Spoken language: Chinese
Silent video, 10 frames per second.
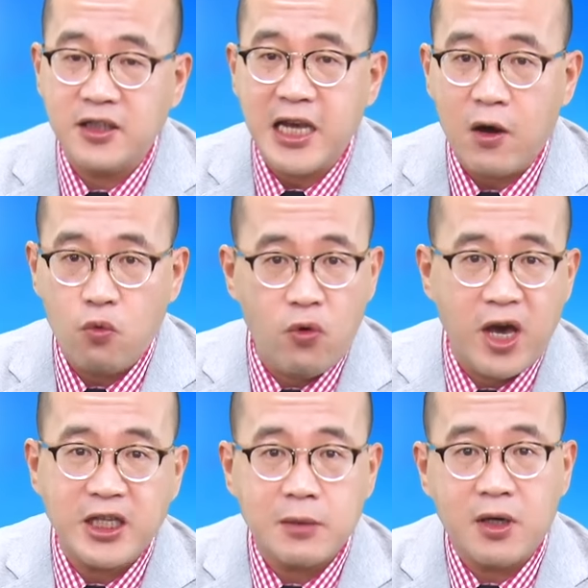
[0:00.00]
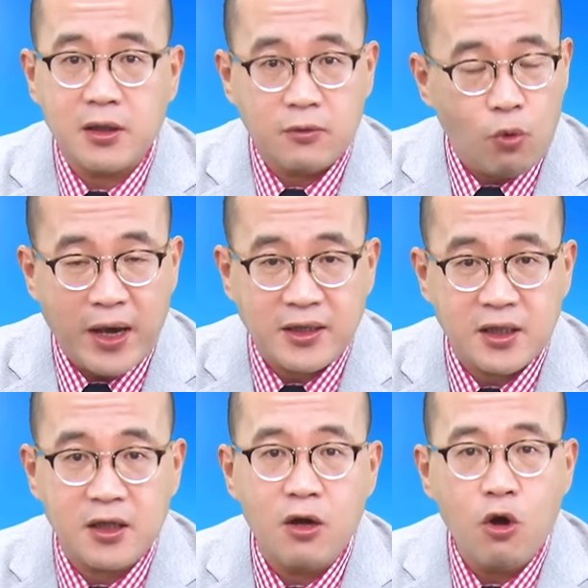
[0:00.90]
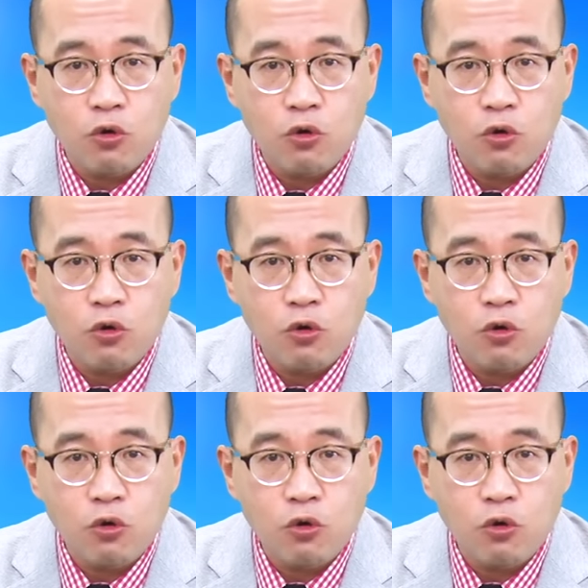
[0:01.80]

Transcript: 讲为什么外资